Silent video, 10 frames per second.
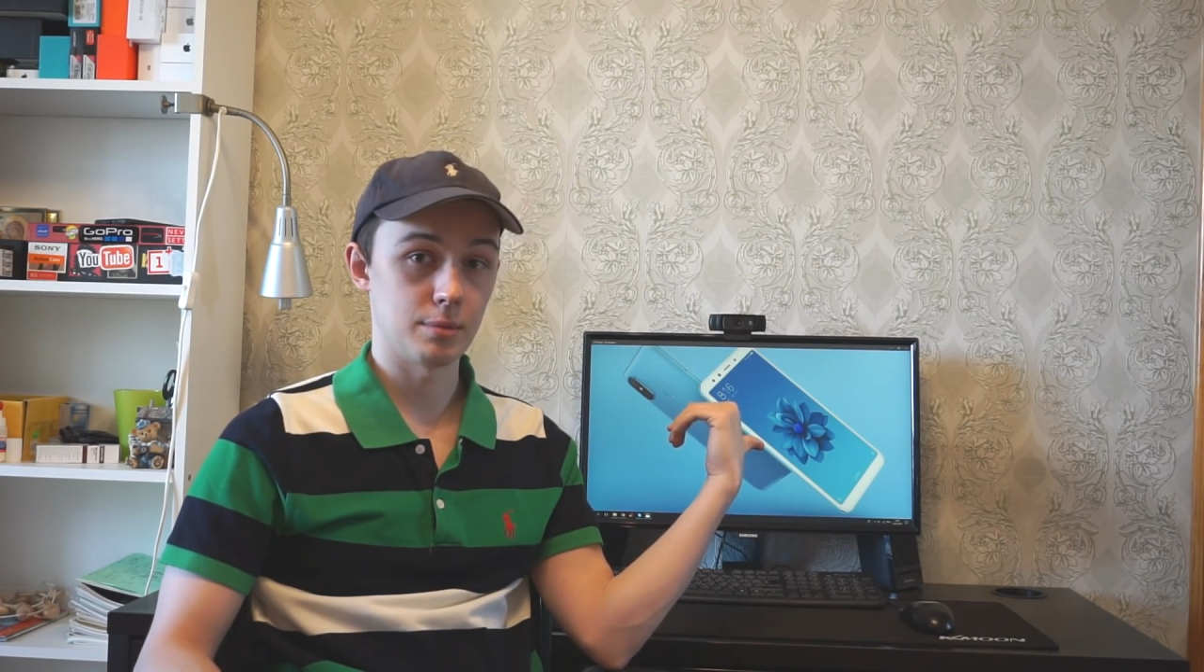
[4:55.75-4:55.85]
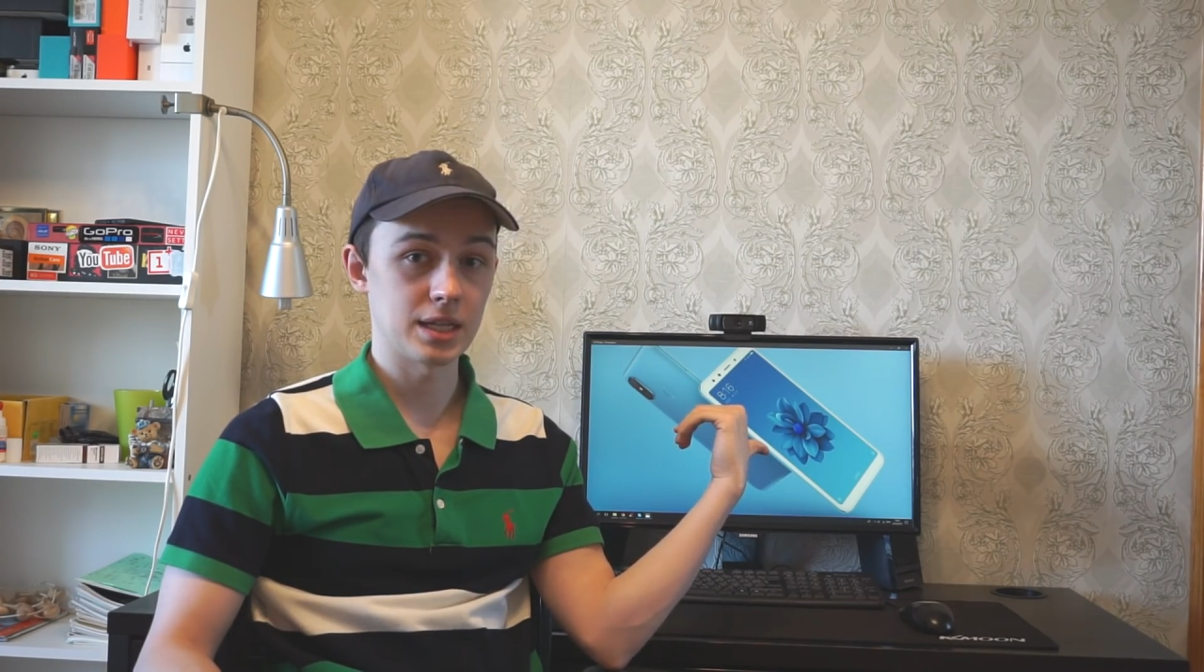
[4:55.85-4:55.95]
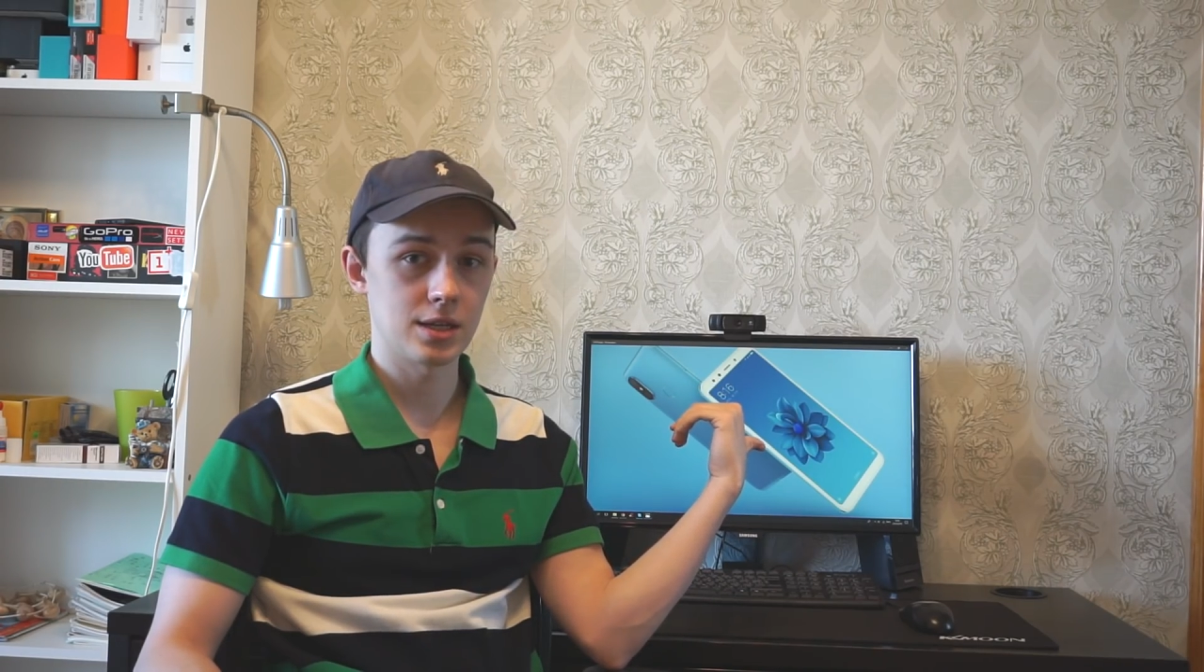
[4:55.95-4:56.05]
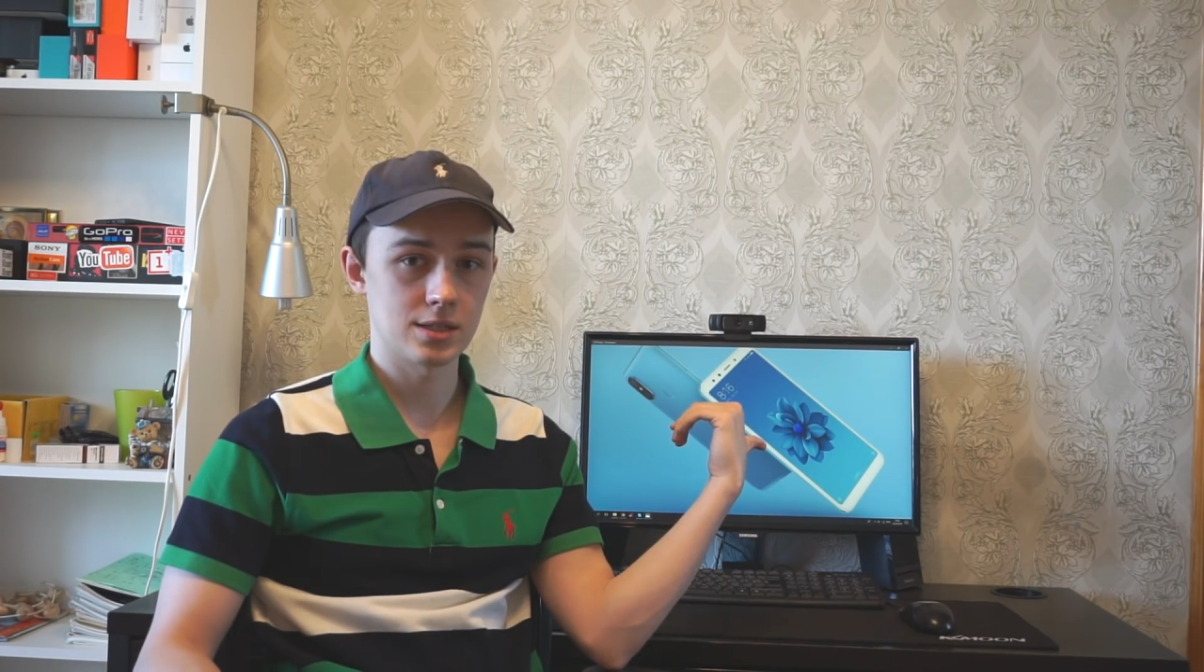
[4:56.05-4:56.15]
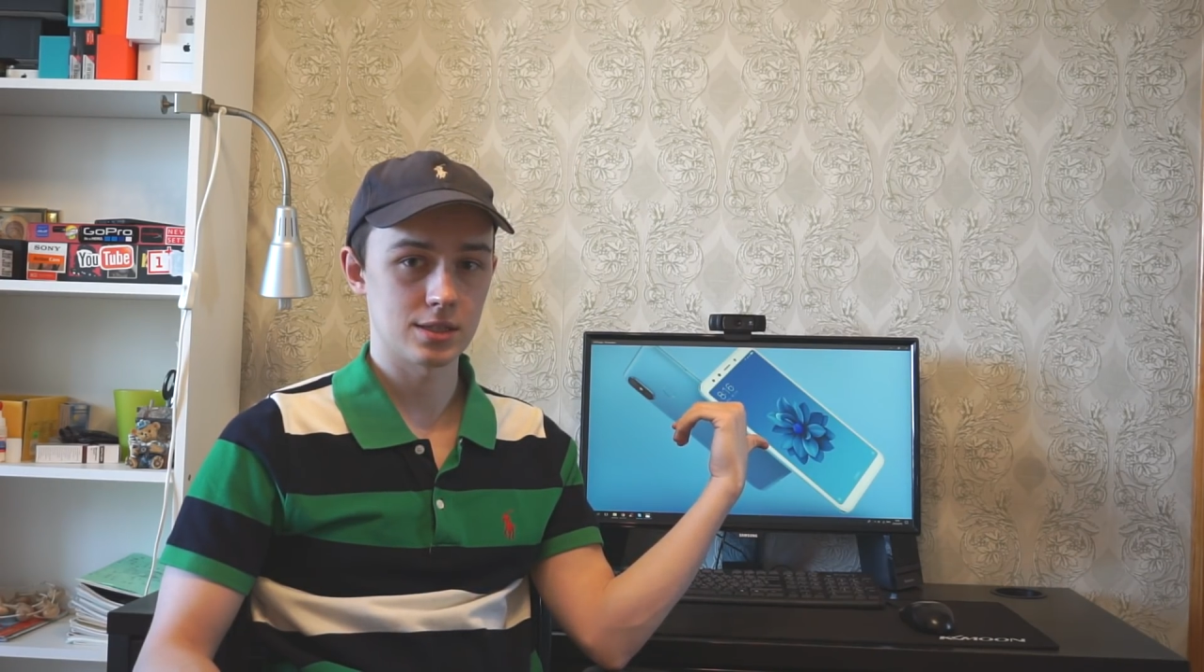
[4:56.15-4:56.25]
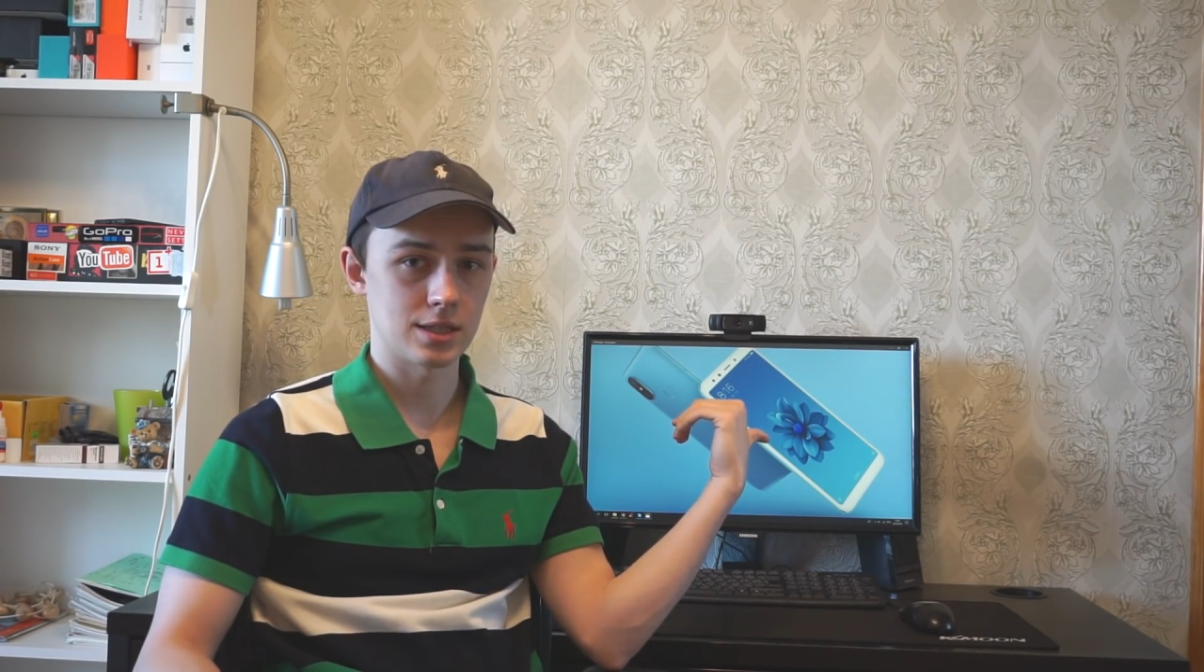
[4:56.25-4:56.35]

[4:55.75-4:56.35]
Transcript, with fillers: матрица